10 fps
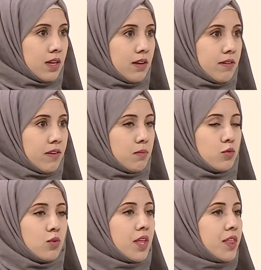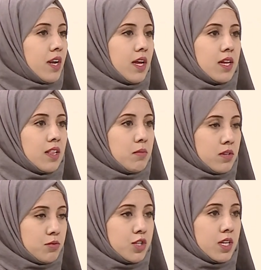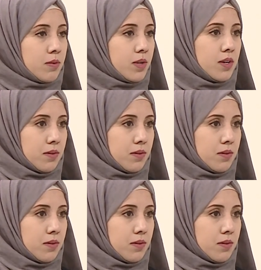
نعم. فالموضوع أثر على حياة المرضى بشكل كبير